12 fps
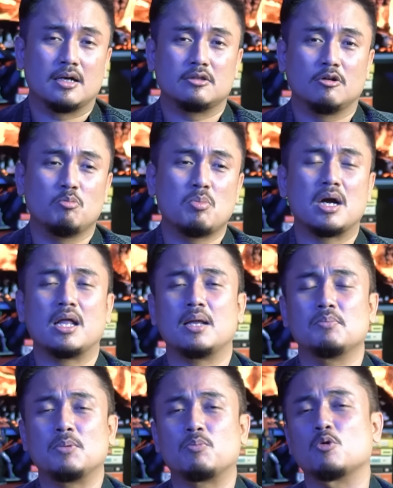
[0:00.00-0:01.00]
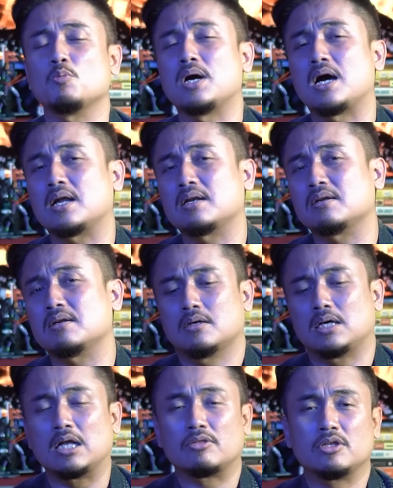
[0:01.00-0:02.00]
atau mengalami perubahan e,
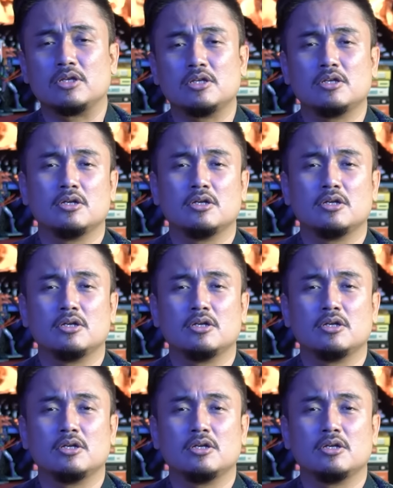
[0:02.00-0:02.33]
hati